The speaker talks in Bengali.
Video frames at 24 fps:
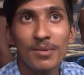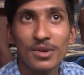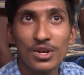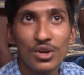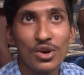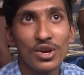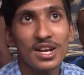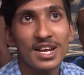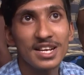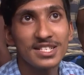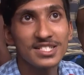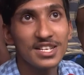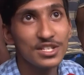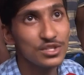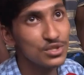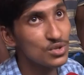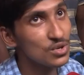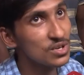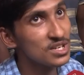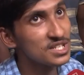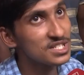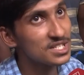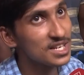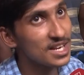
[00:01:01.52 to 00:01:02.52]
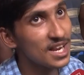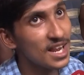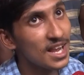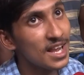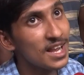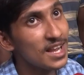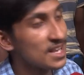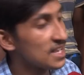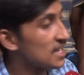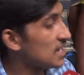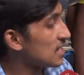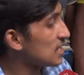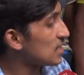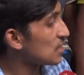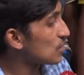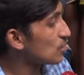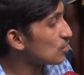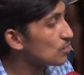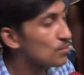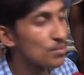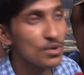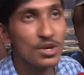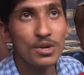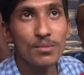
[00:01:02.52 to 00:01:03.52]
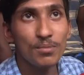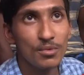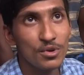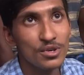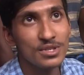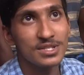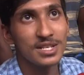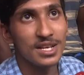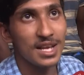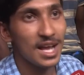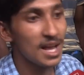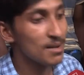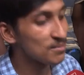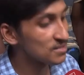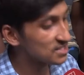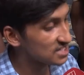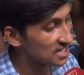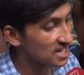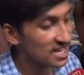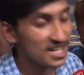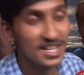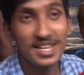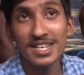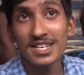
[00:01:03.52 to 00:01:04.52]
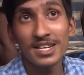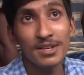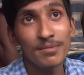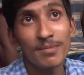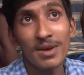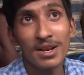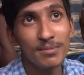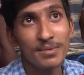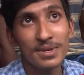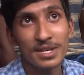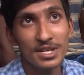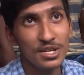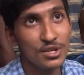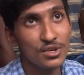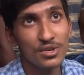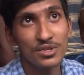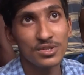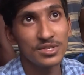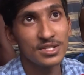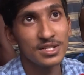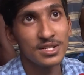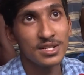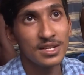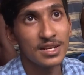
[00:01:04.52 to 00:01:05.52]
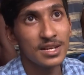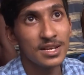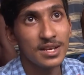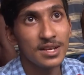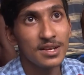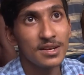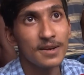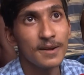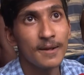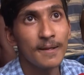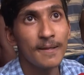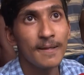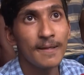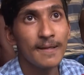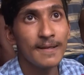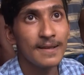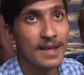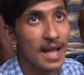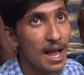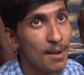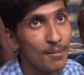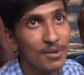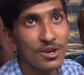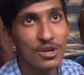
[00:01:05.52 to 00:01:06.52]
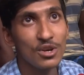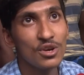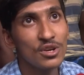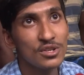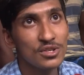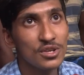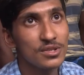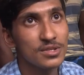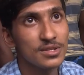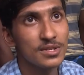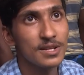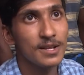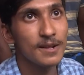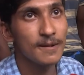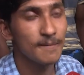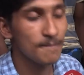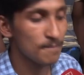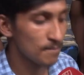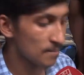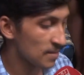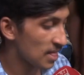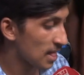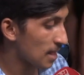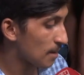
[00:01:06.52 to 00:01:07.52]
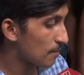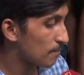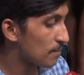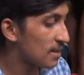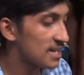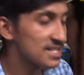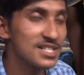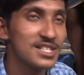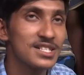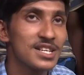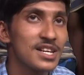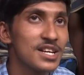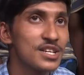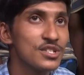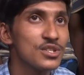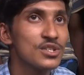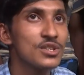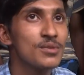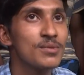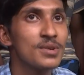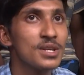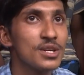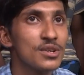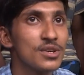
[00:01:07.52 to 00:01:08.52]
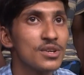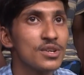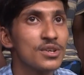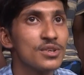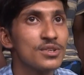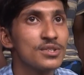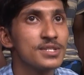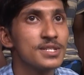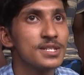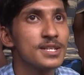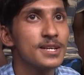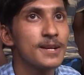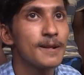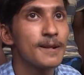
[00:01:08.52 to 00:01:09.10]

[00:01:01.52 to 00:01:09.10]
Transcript: আমার ঘরে এসে চল্লিশ টাকা উপরে পড়ছে আমি সেই রেটে মাল বিক্রি করছি আমার লস হচ্ছে পাঁচ হাজার টাকা জরিমানা করা হয়েছে